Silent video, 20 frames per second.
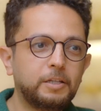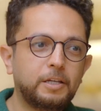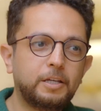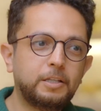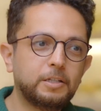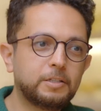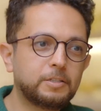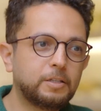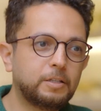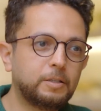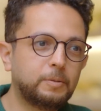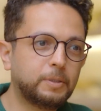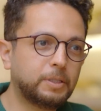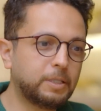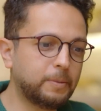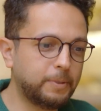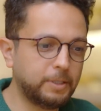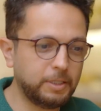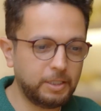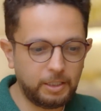انت جالك صدمات
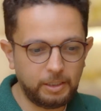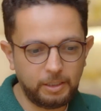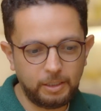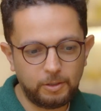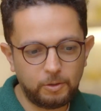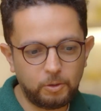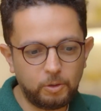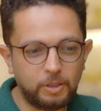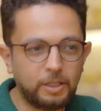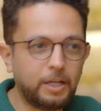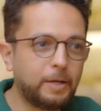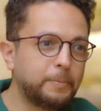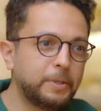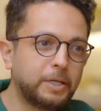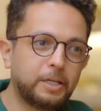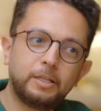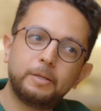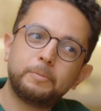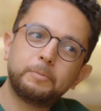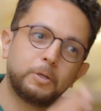طبعا يعني لحم
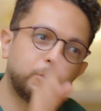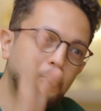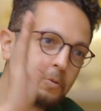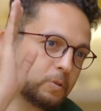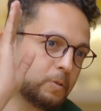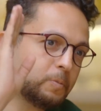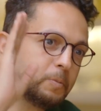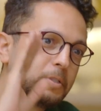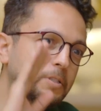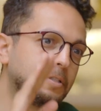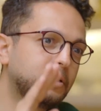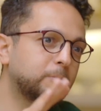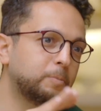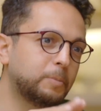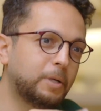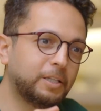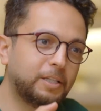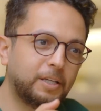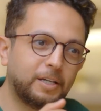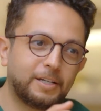الكلاب ده جزء من الصدمه